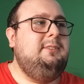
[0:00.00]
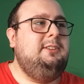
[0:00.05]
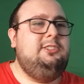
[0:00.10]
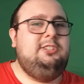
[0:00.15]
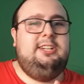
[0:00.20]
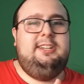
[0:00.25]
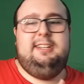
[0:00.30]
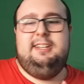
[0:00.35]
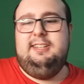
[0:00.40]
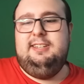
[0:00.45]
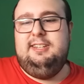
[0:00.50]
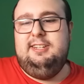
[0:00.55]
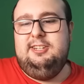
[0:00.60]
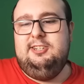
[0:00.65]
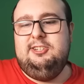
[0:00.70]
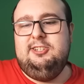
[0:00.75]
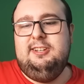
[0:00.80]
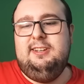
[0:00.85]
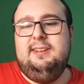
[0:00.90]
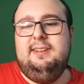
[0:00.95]
C'è chi
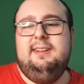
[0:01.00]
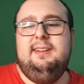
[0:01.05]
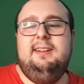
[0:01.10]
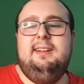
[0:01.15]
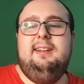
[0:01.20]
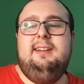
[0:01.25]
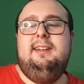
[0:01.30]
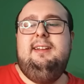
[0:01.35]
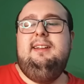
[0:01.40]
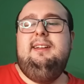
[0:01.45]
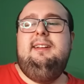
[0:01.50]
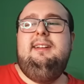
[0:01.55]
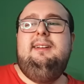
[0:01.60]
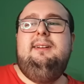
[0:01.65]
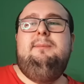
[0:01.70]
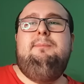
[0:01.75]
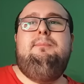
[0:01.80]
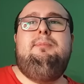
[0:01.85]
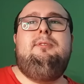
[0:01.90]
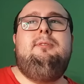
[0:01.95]
dice
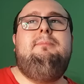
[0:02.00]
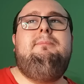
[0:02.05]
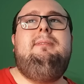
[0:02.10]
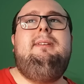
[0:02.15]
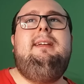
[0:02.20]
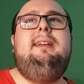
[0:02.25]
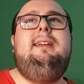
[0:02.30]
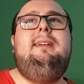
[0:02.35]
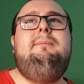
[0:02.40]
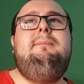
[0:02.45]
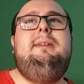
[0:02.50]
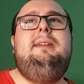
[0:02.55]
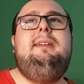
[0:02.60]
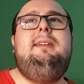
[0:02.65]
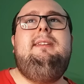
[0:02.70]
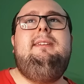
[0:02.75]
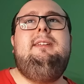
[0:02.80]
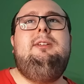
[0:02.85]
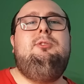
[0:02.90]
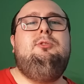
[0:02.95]

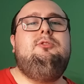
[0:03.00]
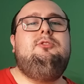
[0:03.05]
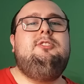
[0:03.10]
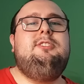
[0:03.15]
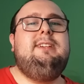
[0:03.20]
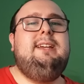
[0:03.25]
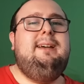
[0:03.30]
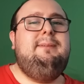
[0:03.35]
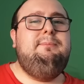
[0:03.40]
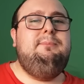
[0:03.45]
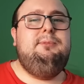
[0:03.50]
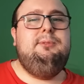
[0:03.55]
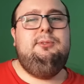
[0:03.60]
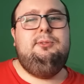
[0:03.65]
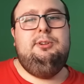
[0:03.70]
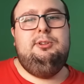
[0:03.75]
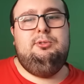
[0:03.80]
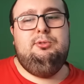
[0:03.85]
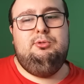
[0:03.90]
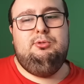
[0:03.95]
problemi nello scambio
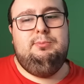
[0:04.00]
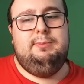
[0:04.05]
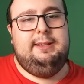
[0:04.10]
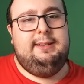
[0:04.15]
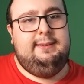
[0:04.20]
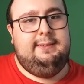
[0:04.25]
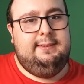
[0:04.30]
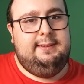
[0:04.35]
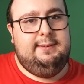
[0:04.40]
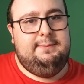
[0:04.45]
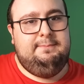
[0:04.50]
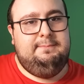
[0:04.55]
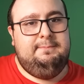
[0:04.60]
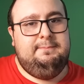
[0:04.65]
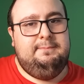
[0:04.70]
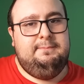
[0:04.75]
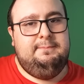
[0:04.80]
coi documenti.